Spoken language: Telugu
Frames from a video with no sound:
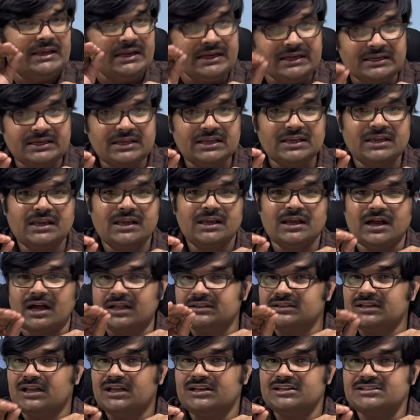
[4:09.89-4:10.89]
ఇంటికి
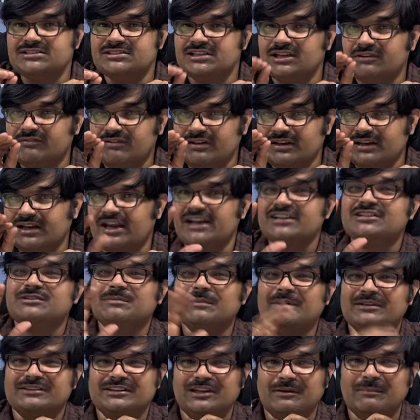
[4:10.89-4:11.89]
అందాన్నిచ్చేవి లైట్స్
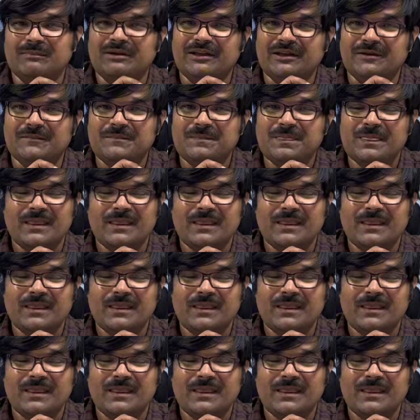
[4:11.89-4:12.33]
మాత్రమే